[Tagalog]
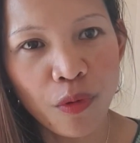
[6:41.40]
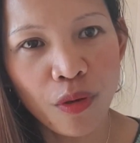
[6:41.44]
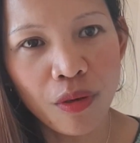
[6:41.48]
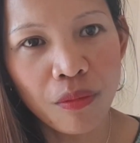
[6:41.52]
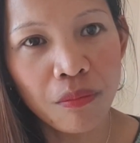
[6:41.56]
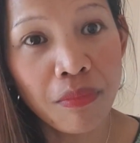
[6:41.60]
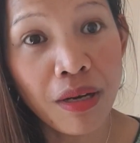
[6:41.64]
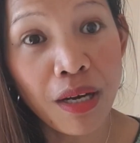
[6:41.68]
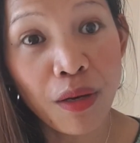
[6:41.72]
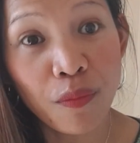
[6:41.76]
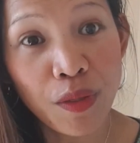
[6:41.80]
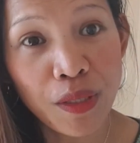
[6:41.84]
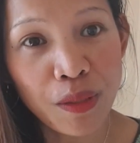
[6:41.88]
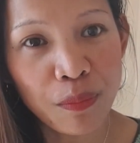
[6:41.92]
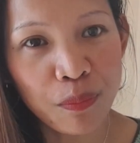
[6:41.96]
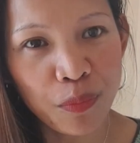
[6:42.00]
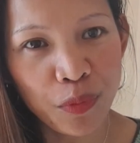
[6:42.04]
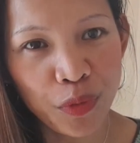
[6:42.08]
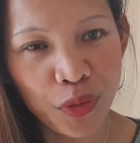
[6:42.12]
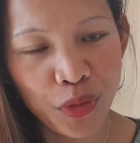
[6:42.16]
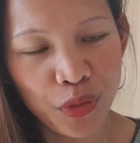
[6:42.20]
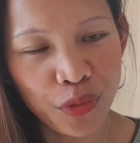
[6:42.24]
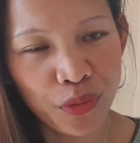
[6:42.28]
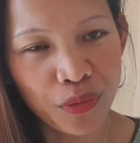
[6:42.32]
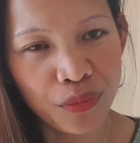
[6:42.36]
po, bawal
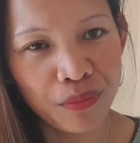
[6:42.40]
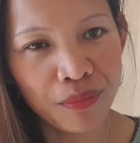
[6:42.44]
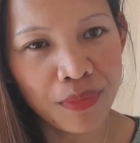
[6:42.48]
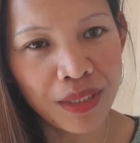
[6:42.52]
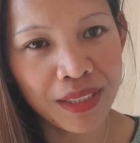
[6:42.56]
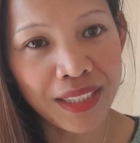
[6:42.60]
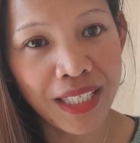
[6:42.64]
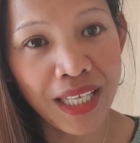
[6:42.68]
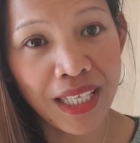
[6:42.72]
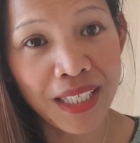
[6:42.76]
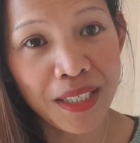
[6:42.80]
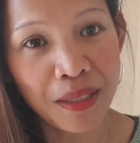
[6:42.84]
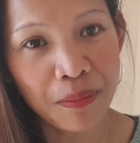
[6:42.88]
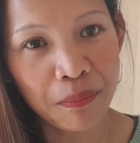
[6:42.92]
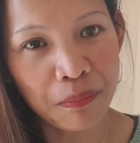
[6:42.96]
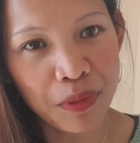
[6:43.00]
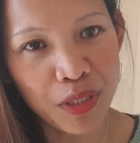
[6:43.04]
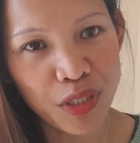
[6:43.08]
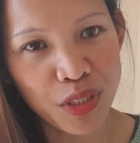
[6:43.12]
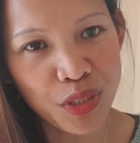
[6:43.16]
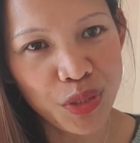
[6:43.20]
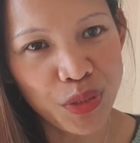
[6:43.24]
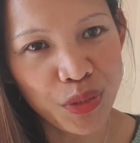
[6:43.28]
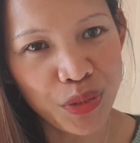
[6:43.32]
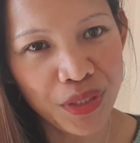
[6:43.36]
po yung mag-take ng
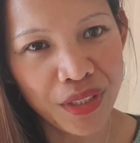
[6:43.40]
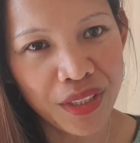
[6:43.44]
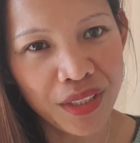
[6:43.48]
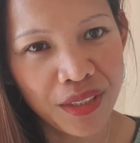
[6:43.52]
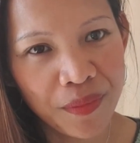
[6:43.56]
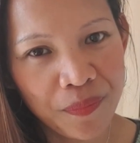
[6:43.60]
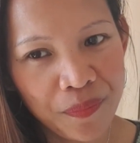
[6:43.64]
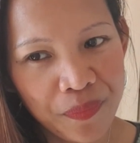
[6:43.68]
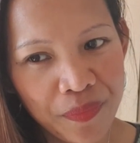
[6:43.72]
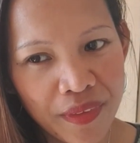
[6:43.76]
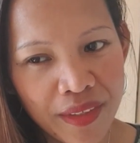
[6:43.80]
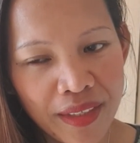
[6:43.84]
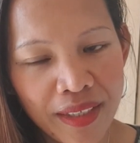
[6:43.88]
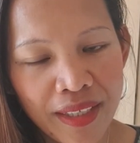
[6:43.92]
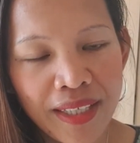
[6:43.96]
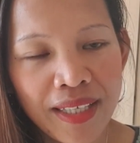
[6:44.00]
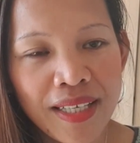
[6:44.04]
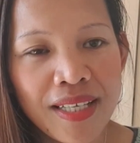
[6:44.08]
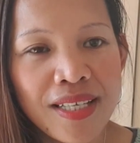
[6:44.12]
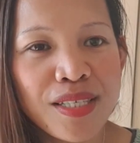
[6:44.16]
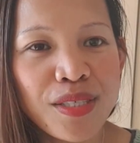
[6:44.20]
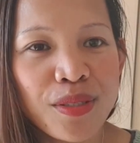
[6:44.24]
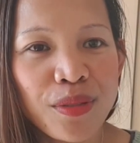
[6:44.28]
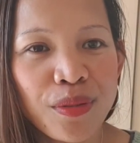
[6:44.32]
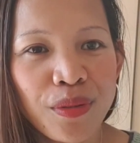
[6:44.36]
picture.
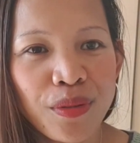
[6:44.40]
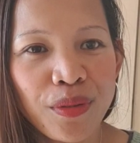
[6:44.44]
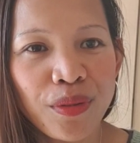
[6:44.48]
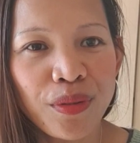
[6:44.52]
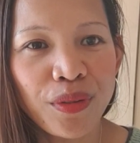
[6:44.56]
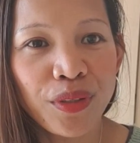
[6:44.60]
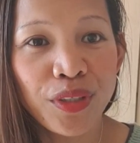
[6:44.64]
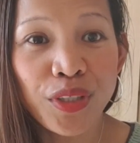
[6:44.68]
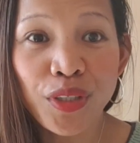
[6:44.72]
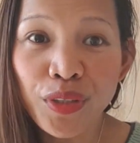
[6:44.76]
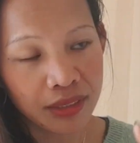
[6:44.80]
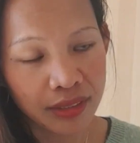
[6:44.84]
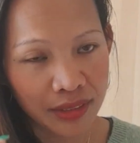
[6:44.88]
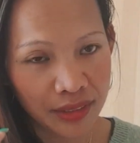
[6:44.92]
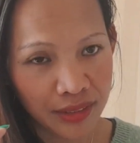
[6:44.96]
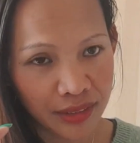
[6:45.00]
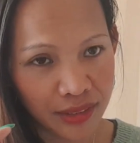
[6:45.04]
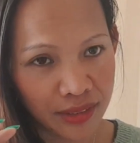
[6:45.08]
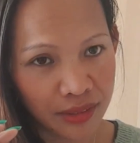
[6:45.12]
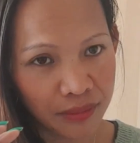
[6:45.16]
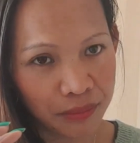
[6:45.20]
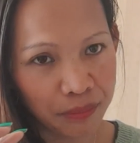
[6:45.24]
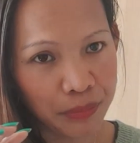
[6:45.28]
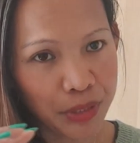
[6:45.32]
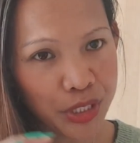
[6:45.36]
So, yung
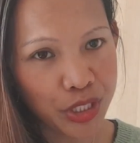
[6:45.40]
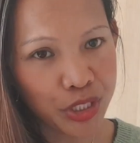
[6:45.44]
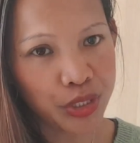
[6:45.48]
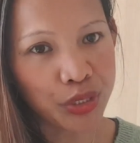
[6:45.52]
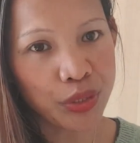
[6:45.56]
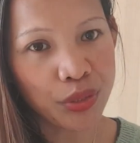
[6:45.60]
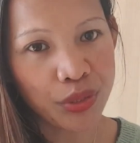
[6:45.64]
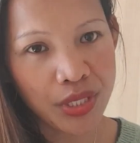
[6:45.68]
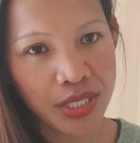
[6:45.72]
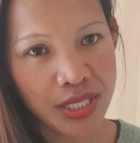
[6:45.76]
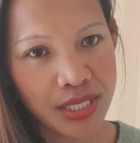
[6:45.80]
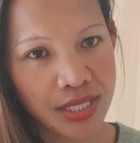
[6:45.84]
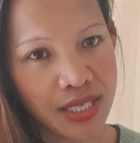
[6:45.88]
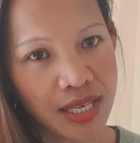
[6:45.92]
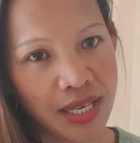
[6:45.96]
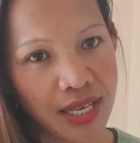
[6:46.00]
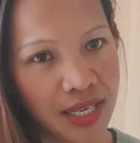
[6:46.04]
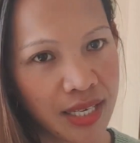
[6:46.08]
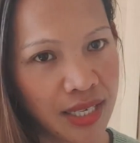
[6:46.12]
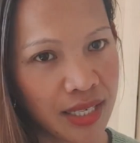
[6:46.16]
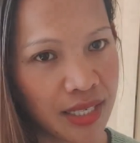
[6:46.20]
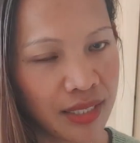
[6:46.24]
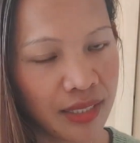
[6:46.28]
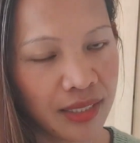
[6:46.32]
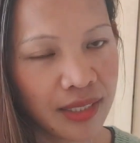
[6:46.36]
uh, picture
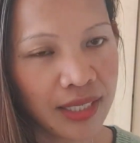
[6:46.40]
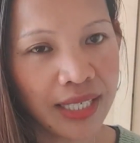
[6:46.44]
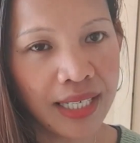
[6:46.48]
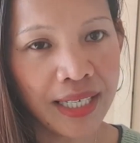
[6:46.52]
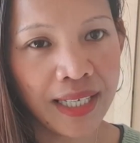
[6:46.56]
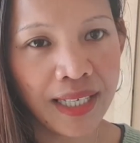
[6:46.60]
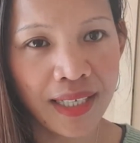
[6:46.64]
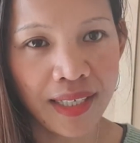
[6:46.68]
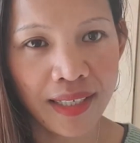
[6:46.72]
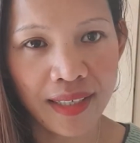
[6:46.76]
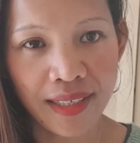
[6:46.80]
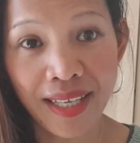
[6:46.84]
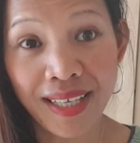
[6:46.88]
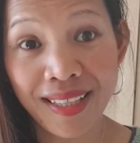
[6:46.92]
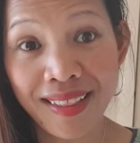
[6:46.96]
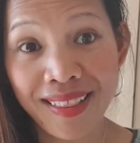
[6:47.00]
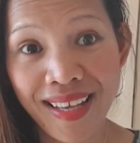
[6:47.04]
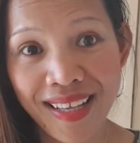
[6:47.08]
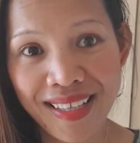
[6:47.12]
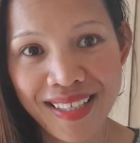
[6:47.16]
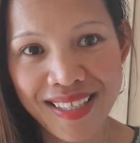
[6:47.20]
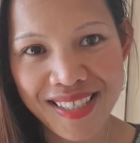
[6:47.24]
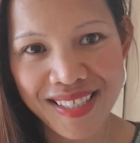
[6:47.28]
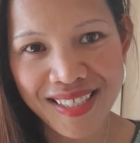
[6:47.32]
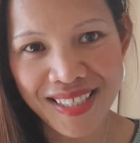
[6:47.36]
sa uh, red
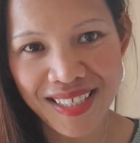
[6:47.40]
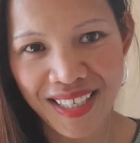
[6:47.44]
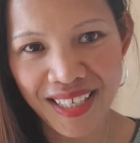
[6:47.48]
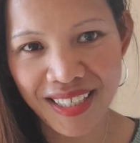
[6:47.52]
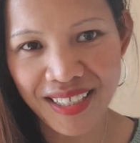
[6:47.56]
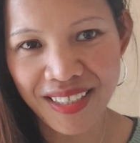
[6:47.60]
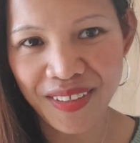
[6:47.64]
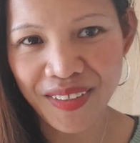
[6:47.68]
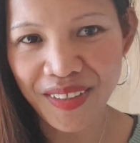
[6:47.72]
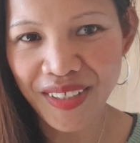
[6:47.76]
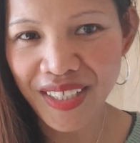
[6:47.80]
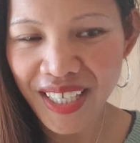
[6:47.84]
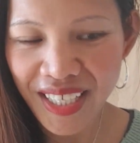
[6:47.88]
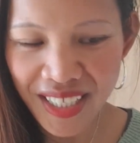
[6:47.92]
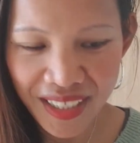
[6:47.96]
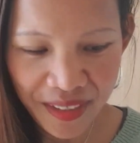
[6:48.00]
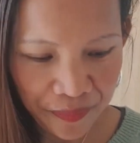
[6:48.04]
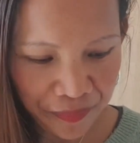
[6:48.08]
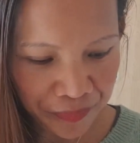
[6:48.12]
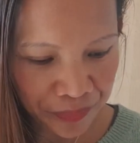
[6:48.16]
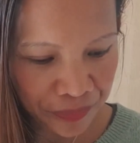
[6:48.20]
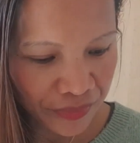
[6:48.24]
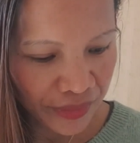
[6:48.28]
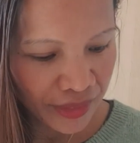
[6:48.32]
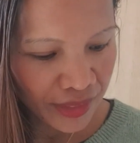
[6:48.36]
light street,
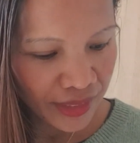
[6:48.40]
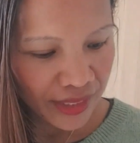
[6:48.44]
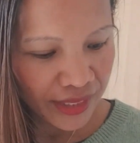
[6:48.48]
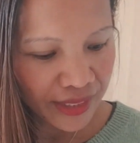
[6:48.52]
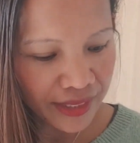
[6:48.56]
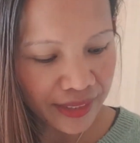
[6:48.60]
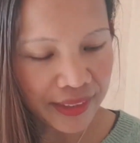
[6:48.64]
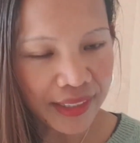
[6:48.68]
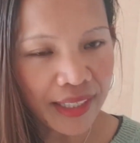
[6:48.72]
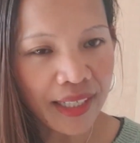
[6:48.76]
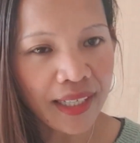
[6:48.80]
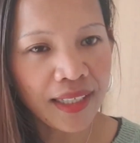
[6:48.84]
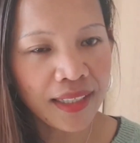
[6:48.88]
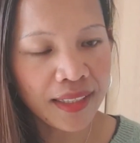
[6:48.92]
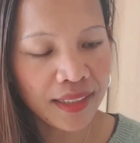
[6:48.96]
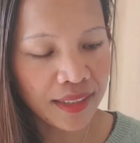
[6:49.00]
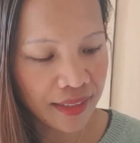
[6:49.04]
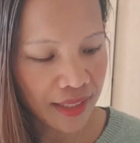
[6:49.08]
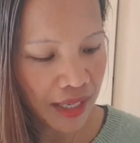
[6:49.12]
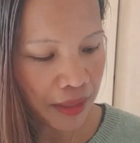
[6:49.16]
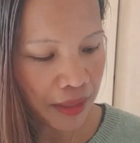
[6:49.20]
okay? Then,